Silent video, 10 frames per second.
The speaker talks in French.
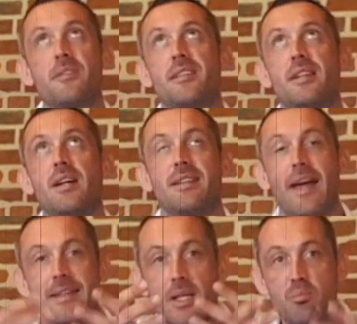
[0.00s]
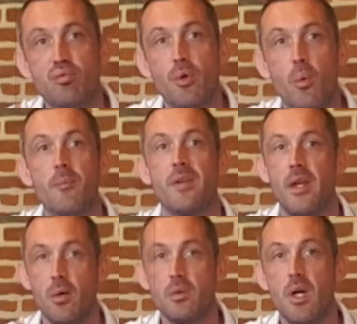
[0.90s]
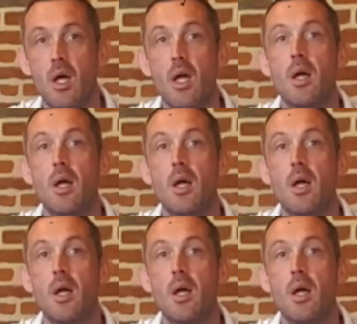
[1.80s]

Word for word: c'est-à-dire avec des bouillons et autres,